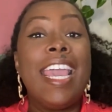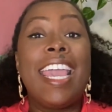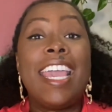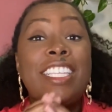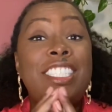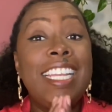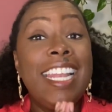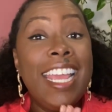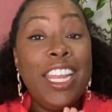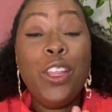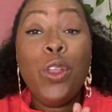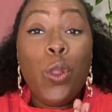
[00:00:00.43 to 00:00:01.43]

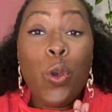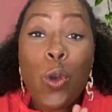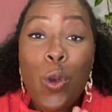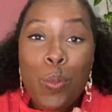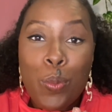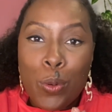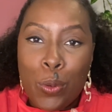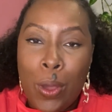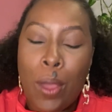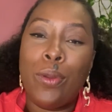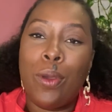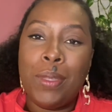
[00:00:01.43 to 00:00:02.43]
Edilene Lobo
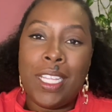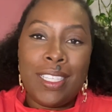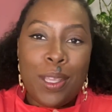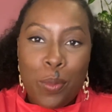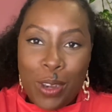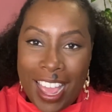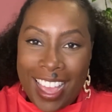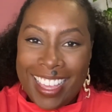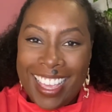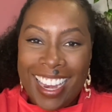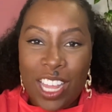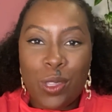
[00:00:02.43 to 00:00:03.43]
é o nome dessa mulher
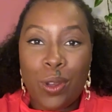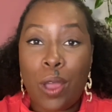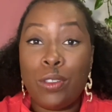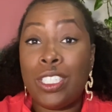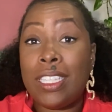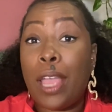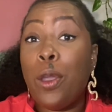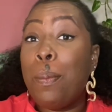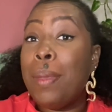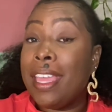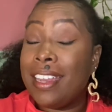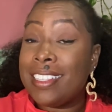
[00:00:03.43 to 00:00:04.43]
que é natural de
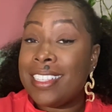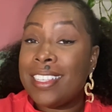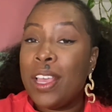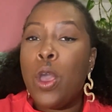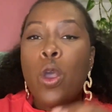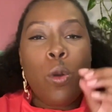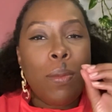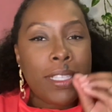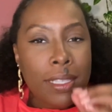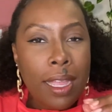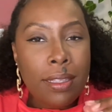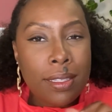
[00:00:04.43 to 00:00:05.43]
Taiobeiras, uma
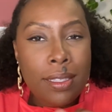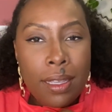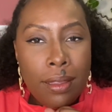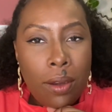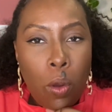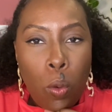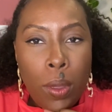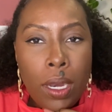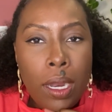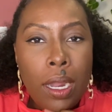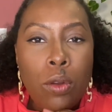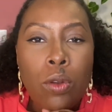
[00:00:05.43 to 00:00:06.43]
cidadezinha
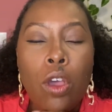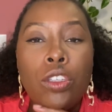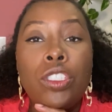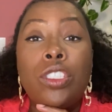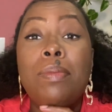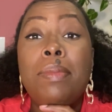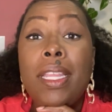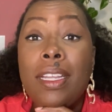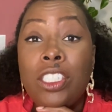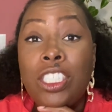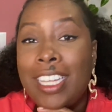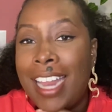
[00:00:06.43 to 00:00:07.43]
tranquila lá no norte de
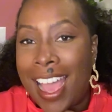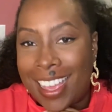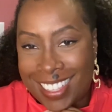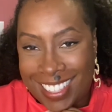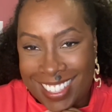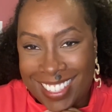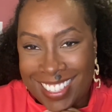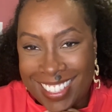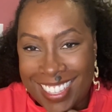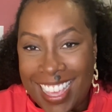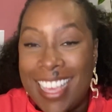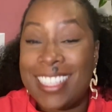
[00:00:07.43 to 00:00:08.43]
Minas Gerais.
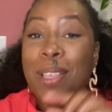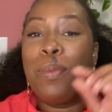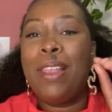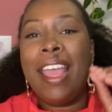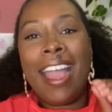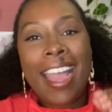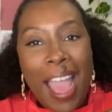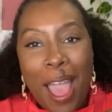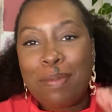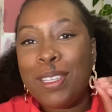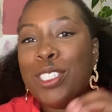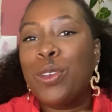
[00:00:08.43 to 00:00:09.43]
Essa mulher
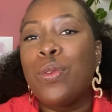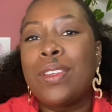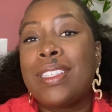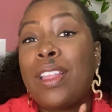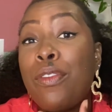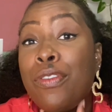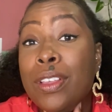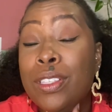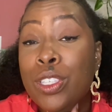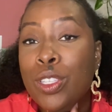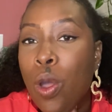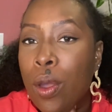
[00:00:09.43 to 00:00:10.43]
acaba de conquistar um feito
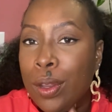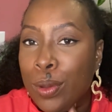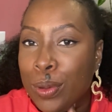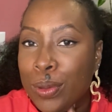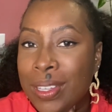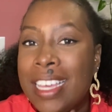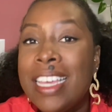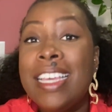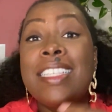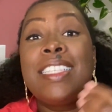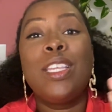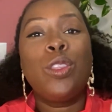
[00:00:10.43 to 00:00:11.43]
histórico.
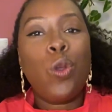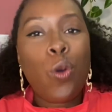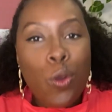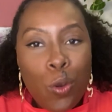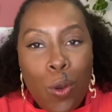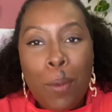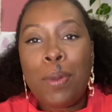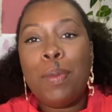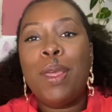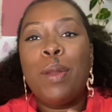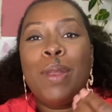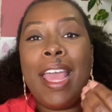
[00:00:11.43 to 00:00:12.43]
Se tornou a
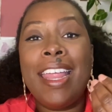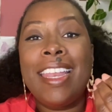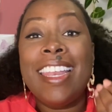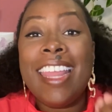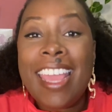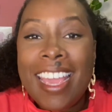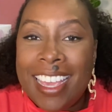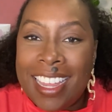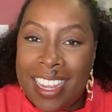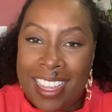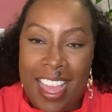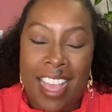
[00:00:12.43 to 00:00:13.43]
primeira mulher
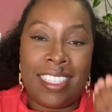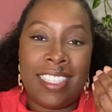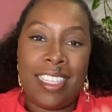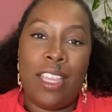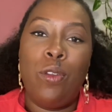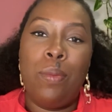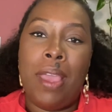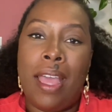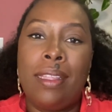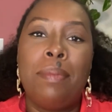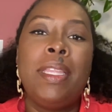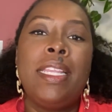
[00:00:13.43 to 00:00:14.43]
negra a ser
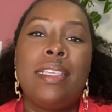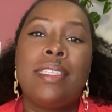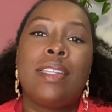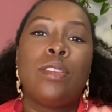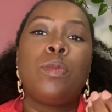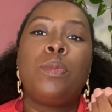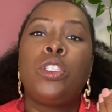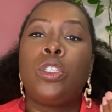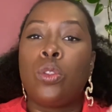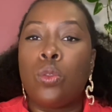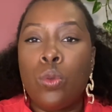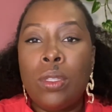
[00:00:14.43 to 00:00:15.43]
nomeada ministra
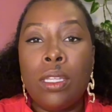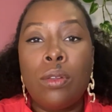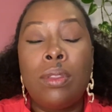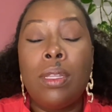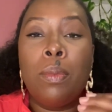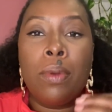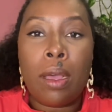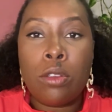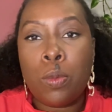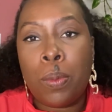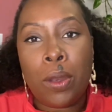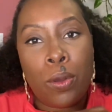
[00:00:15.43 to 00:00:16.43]
substituta do Tribunal
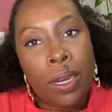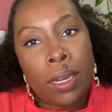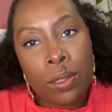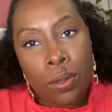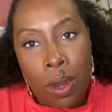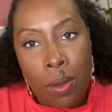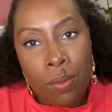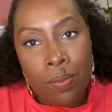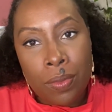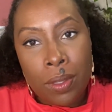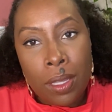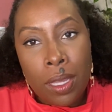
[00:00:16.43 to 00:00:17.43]
Superior Eleitoral.
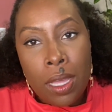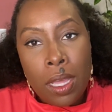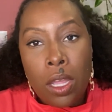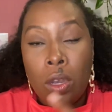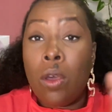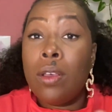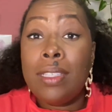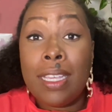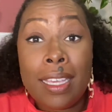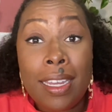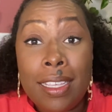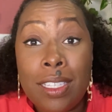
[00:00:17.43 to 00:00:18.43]
Nossa,
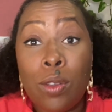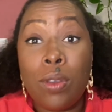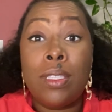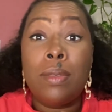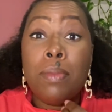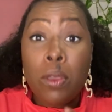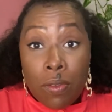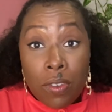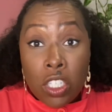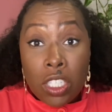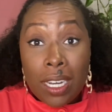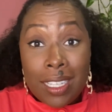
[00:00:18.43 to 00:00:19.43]
Cris,
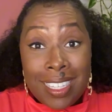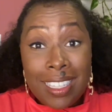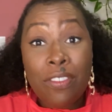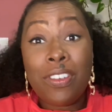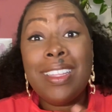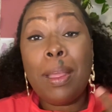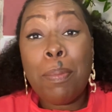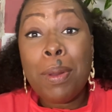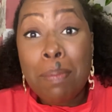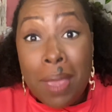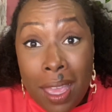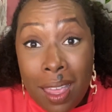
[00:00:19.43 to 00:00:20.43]
2023 você está falando da
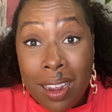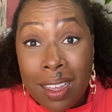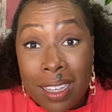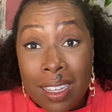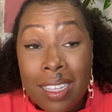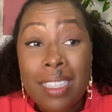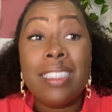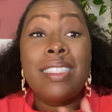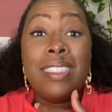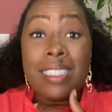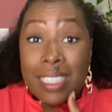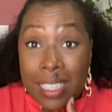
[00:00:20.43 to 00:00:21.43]
primeira?
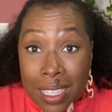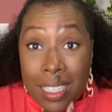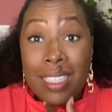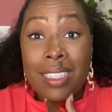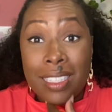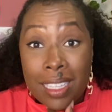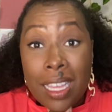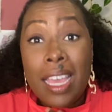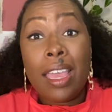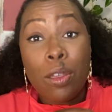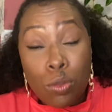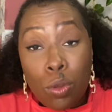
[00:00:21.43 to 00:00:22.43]
Sim,
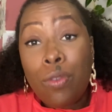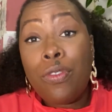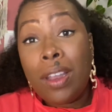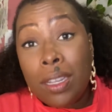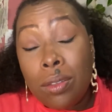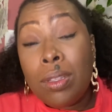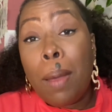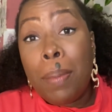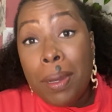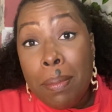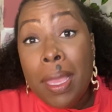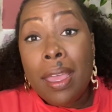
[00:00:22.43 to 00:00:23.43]
eu estou falando da
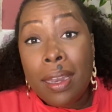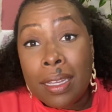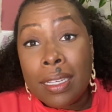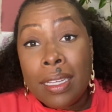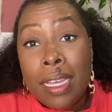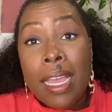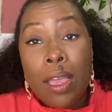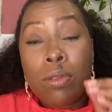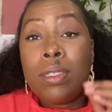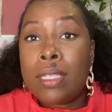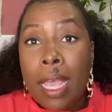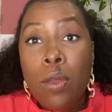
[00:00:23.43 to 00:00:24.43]
primeira. Eu
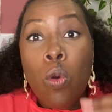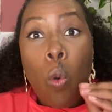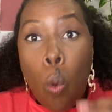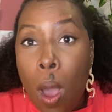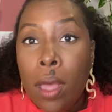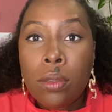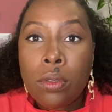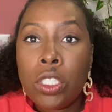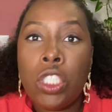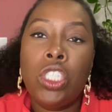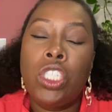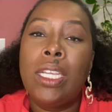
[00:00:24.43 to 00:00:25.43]
sei o quanto a
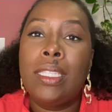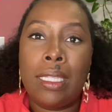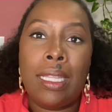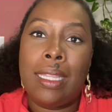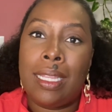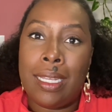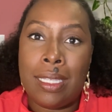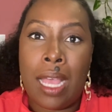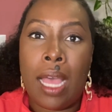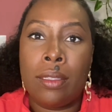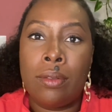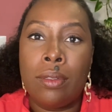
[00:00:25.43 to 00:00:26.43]
gente ainda está
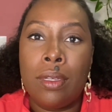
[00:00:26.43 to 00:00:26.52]
atrasado,